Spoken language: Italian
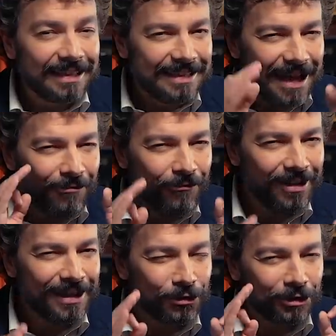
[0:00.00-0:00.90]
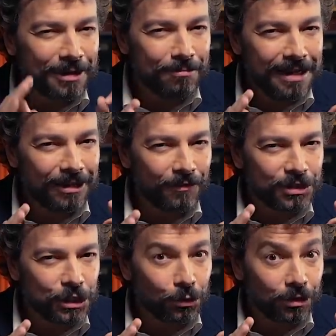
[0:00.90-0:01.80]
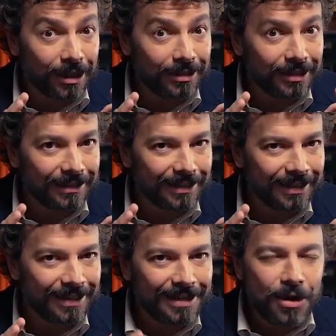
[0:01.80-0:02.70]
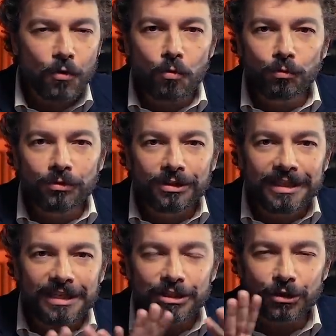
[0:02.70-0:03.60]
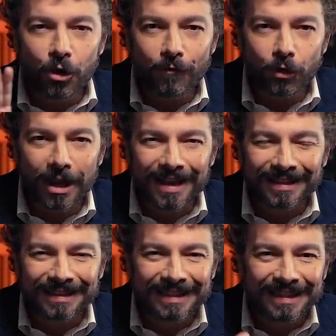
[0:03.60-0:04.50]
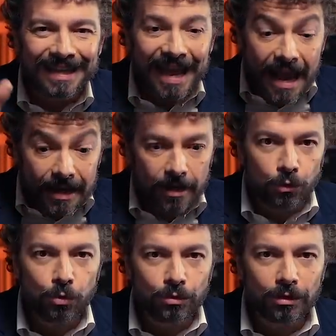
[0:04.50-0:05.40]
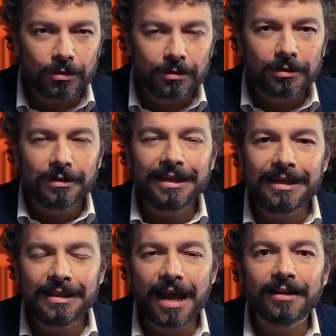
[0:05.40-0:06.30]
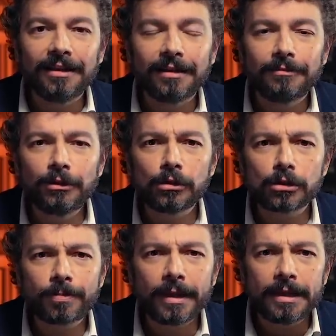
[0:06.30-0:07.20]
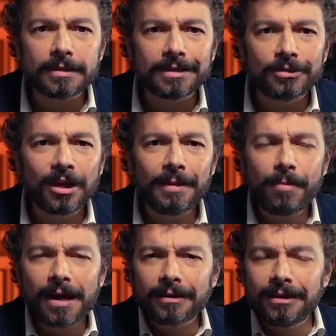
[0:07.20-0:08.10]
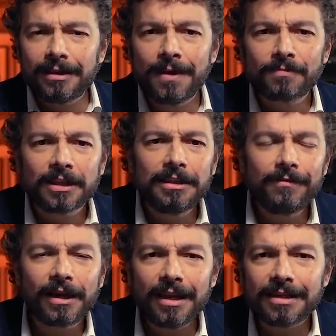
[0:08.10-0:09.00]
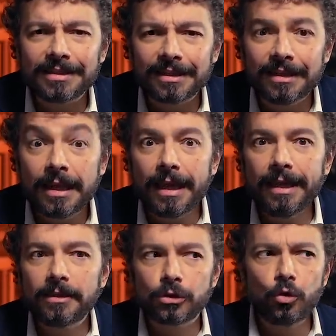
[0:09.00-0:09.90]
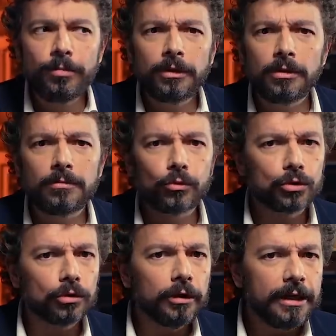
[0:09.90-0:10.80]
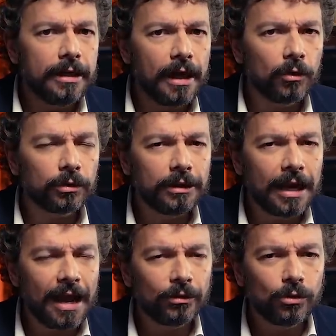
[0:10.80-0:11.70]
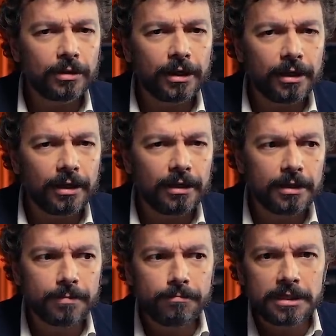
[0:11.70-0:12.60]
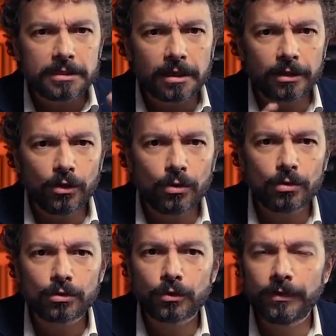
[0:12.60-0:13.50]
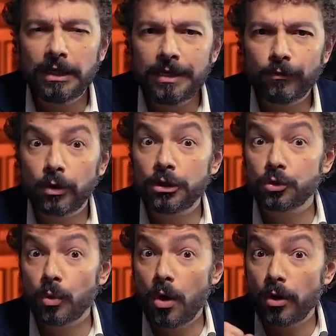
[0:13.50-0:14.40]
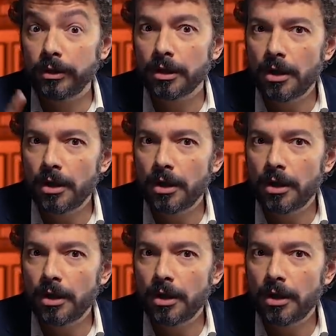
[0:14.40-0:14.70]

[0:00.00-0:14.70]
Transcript: Davvero nel 1933 un disco volante è caduto in Italia, nel nostro paese, dalle parti di Varese e subito Mussolini ha ordinato che il misterioso velivolo e i suoi